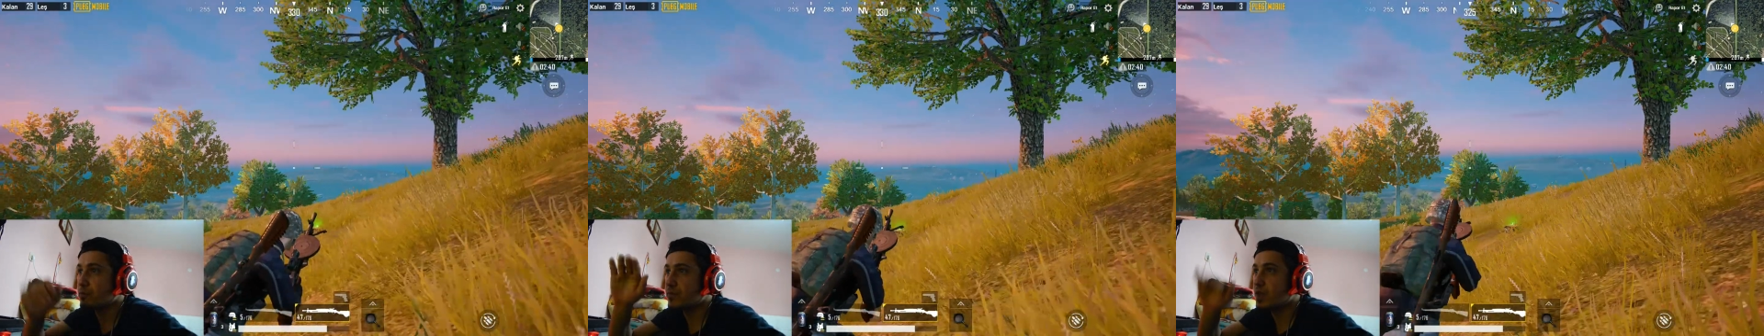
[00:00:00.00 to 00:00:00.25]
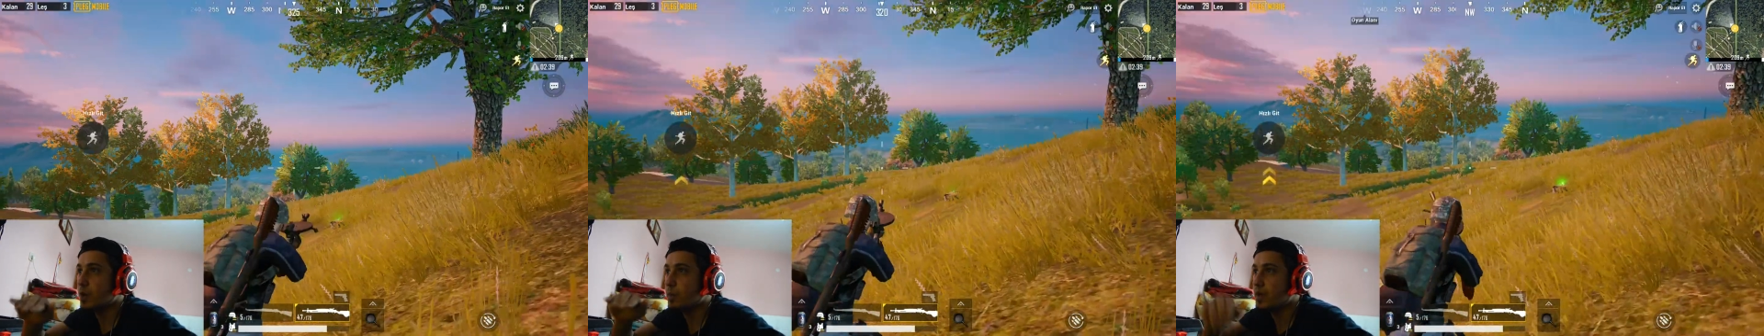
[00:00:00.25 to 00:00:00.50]

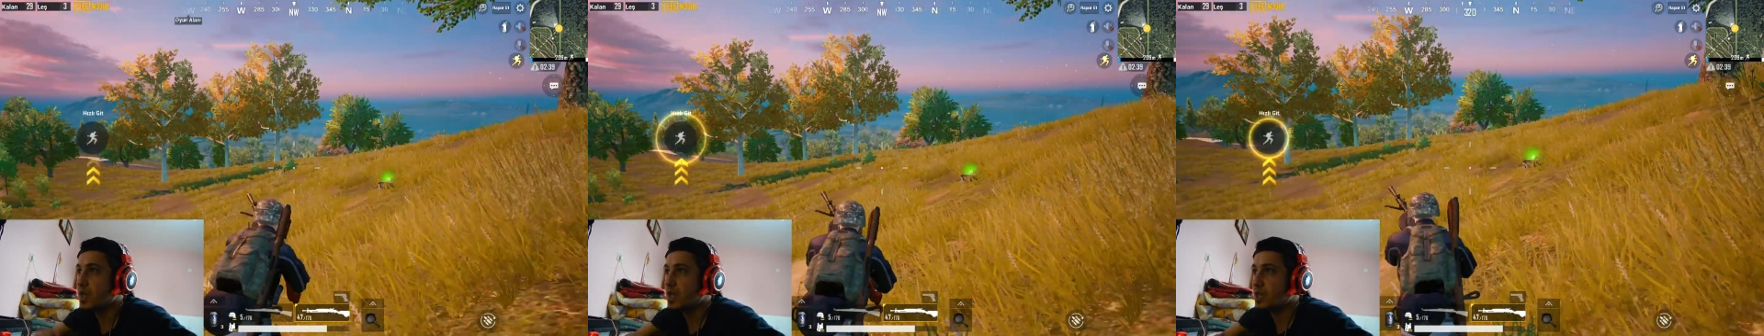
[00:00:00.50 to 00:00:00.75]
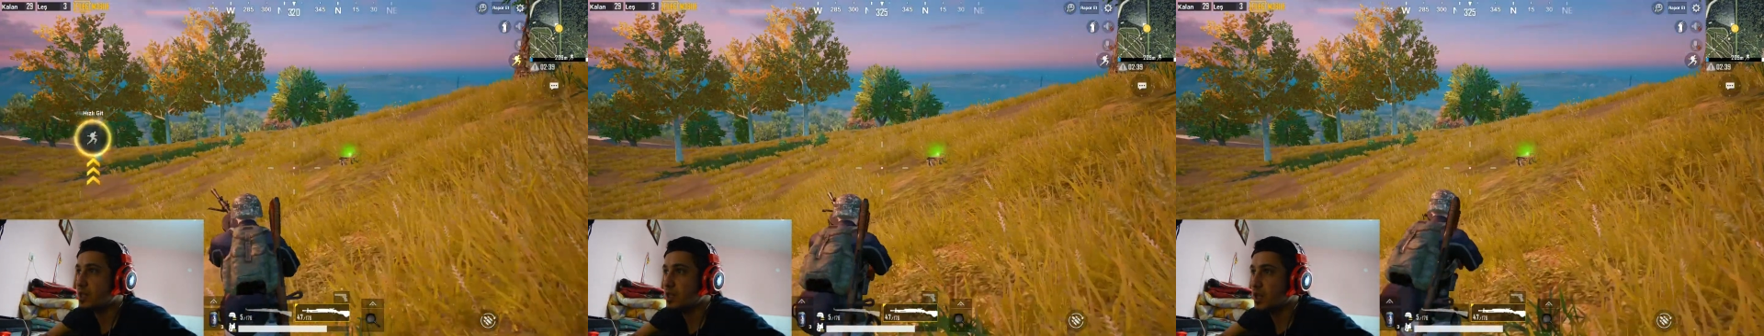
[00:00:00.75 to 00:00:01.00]
yaparken
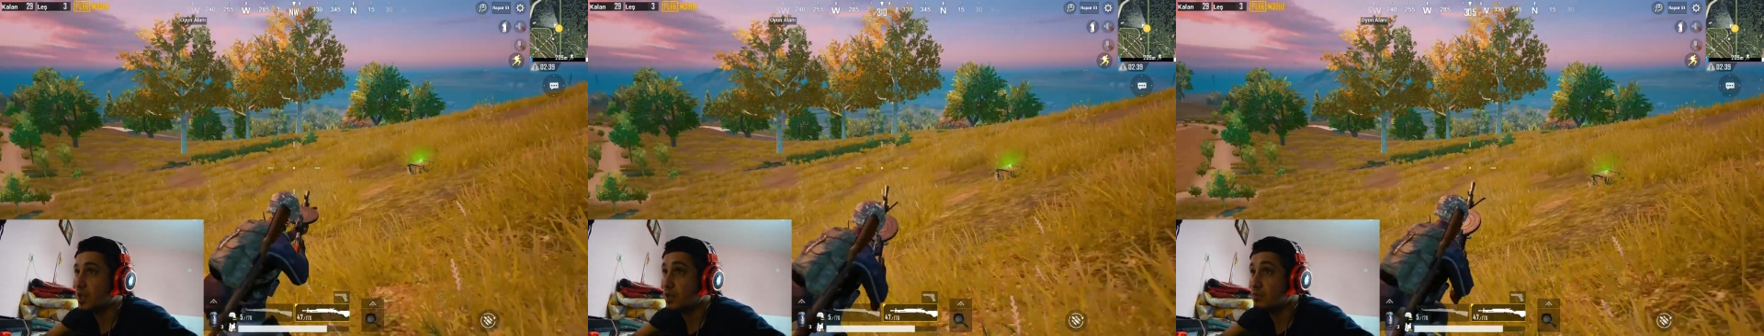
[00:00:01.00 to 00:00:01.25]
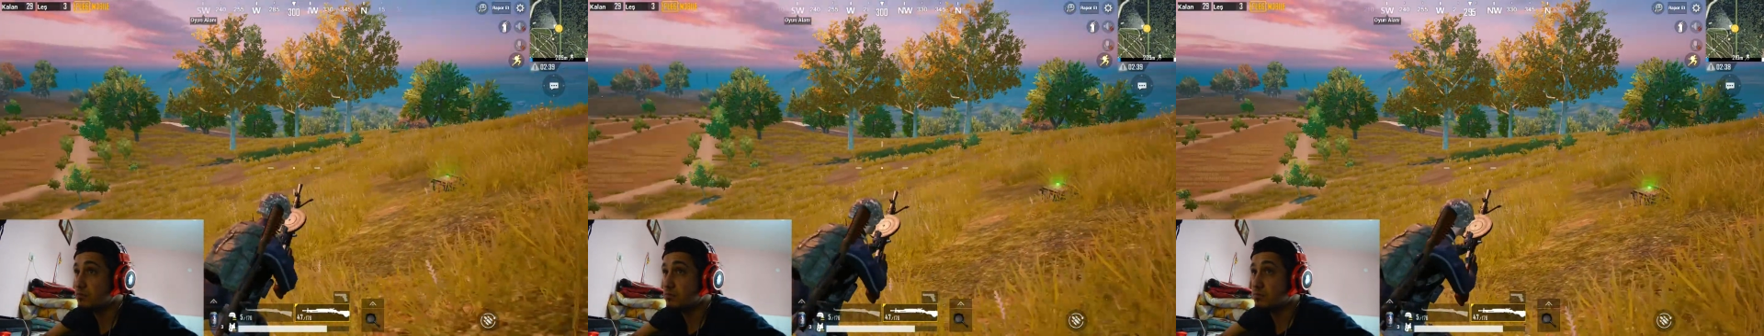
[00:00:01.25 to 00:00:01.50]
yatın yere.
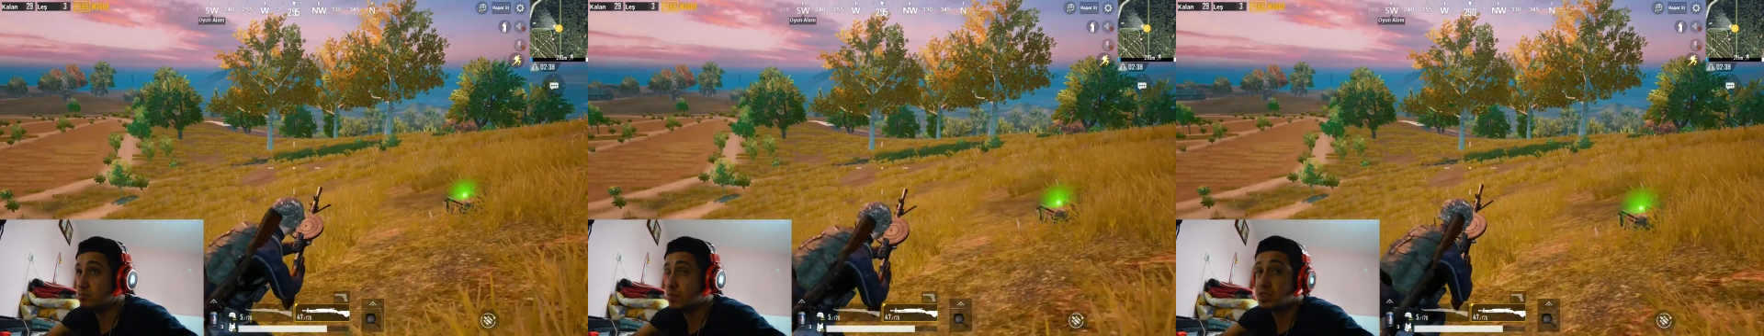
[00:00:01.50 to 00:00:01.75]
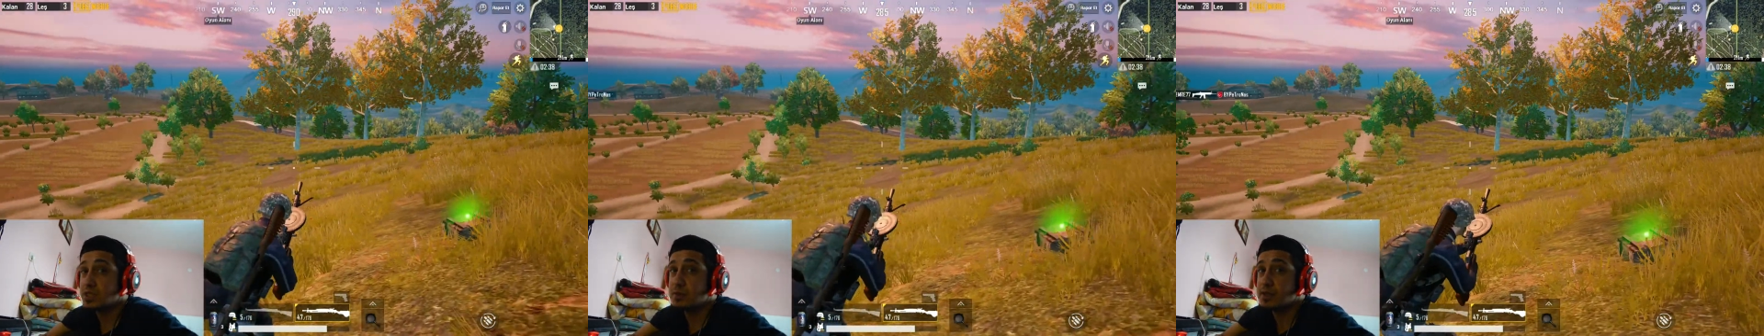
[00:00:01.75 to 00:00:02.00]

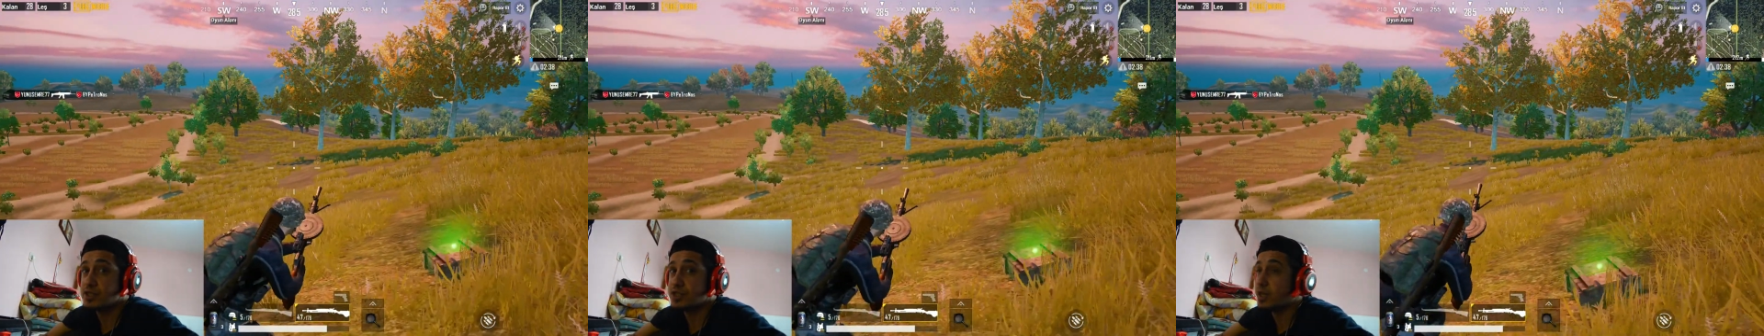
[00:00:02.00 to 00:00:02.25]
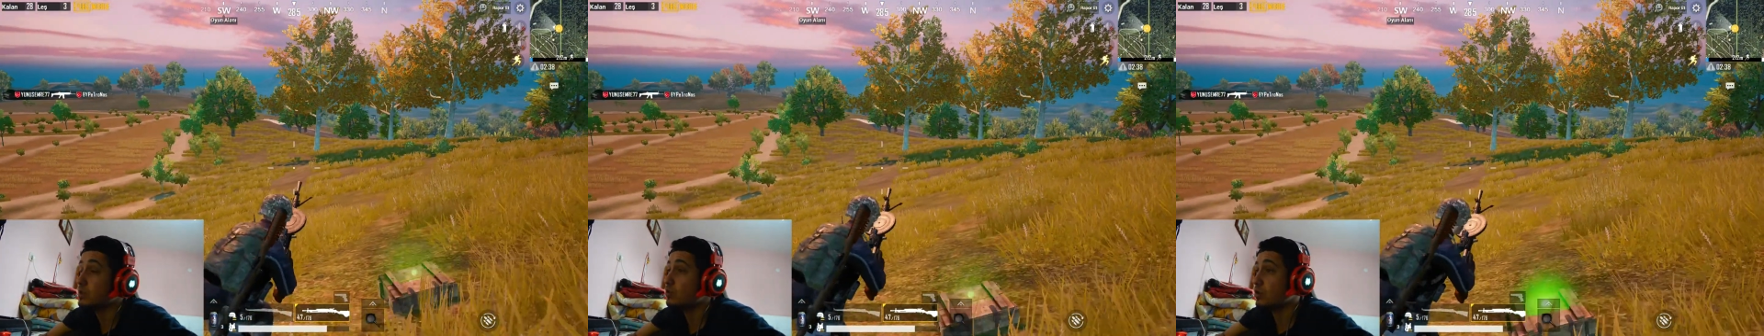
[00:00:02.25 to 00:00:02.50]
Başka bir
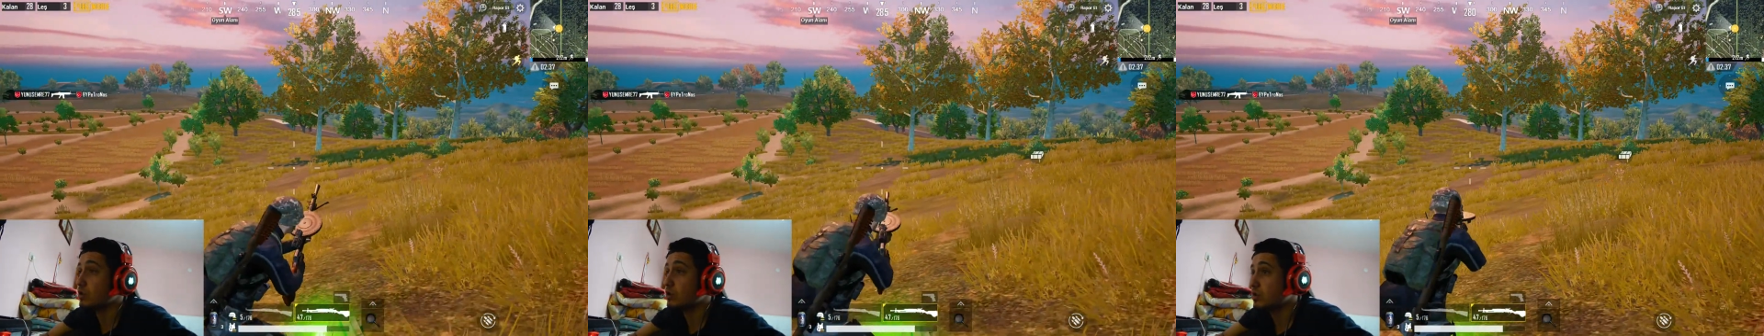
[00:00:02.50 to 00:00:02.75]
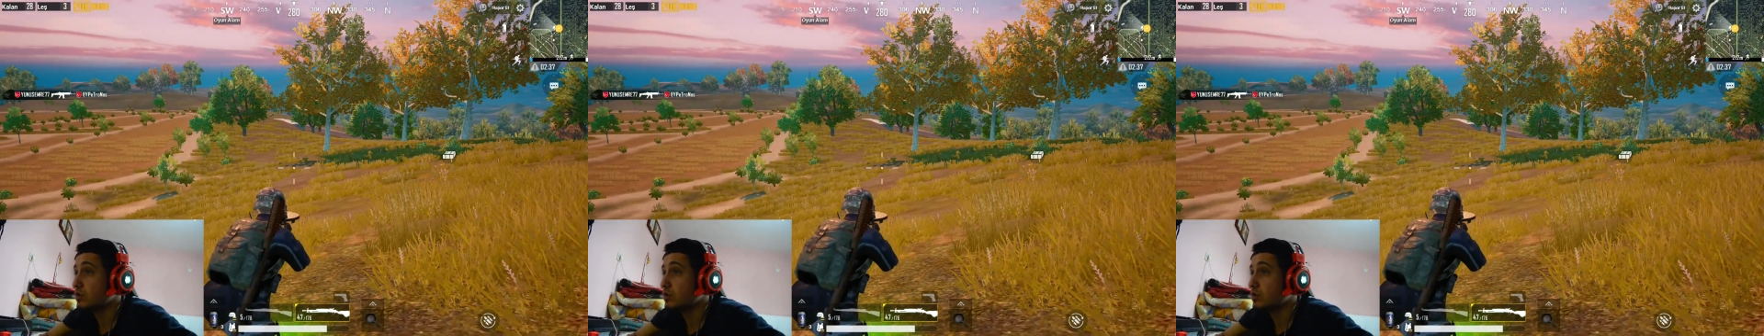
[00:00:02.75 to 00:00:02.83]
icraatı yok.